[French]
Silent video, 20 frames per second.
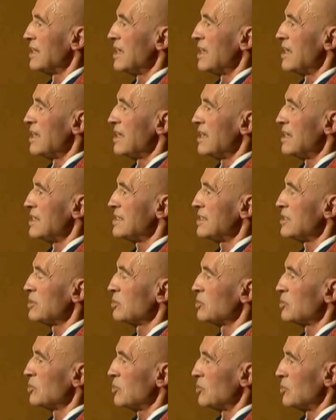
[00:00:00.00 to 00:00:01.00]
Mmh, mmh, et mmh. si
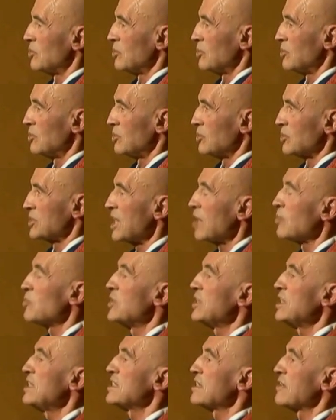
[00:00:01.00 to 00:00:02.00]
on,
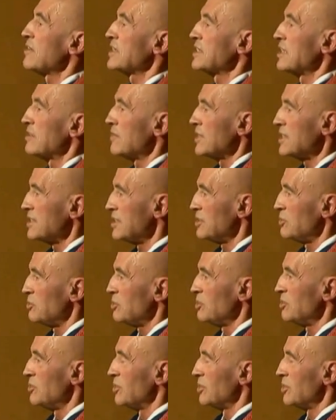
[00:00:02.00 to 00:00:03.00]
s'harmonise avec cette
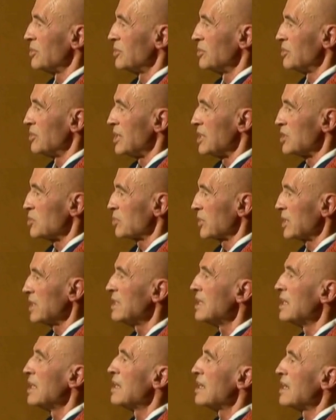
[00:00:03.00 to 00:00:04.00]
vastitude de,
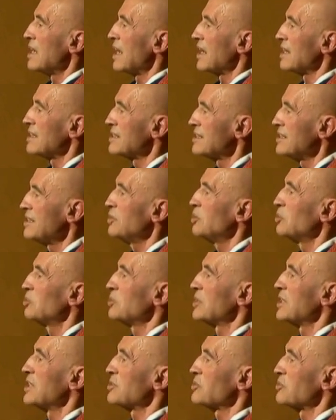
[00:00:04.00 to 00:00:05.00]
l'esprit, la racine de
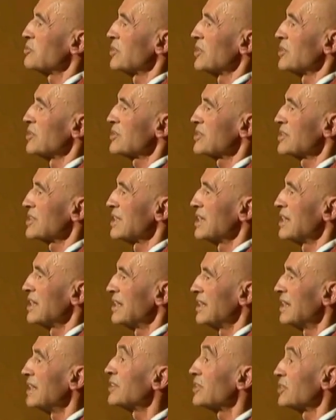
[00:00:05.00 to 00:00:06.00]
toutes les souffrances
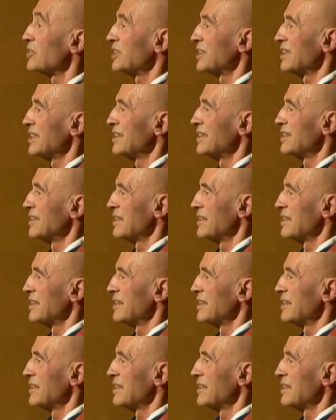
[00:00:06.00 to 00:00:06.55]
est tranchée.